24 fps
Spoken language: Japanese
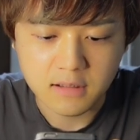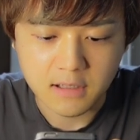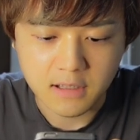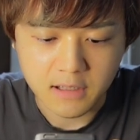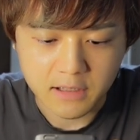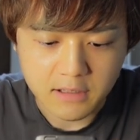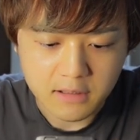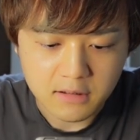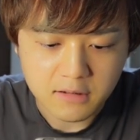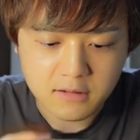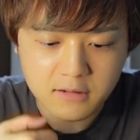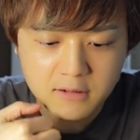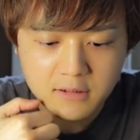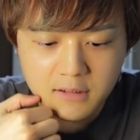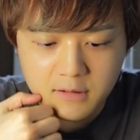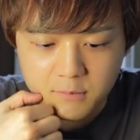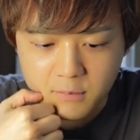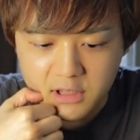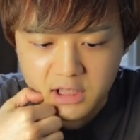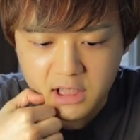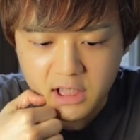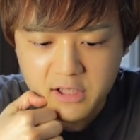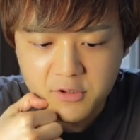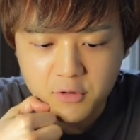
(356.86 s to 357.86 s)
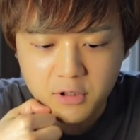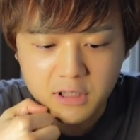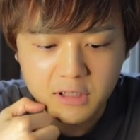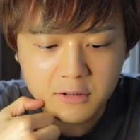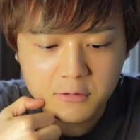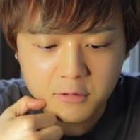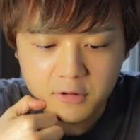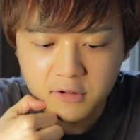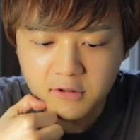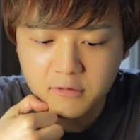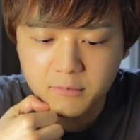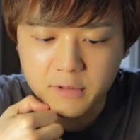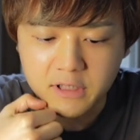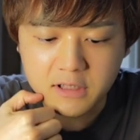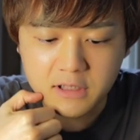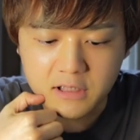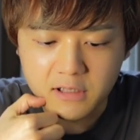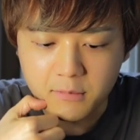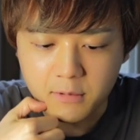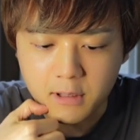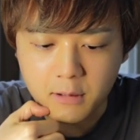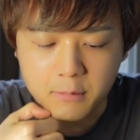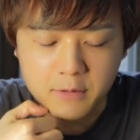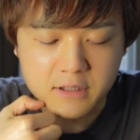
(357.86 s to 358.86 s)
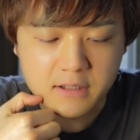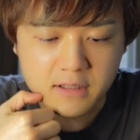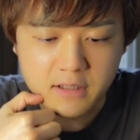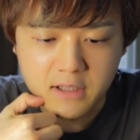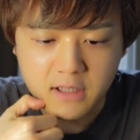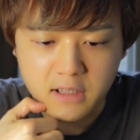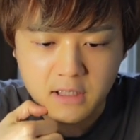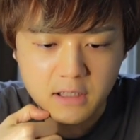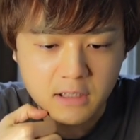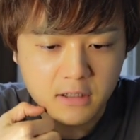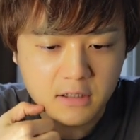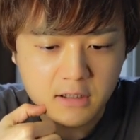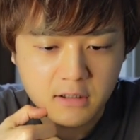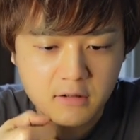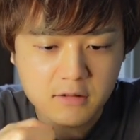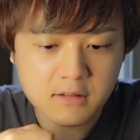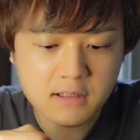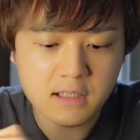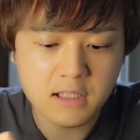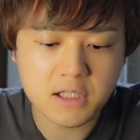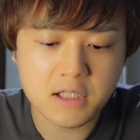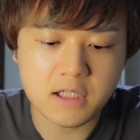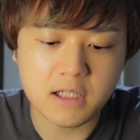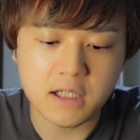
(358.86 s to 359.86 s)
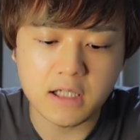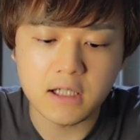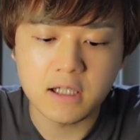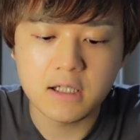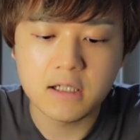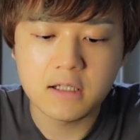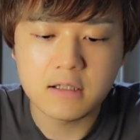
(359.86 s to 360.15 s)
い、まあ、最初からこれ組めてれば別に威嚇刺して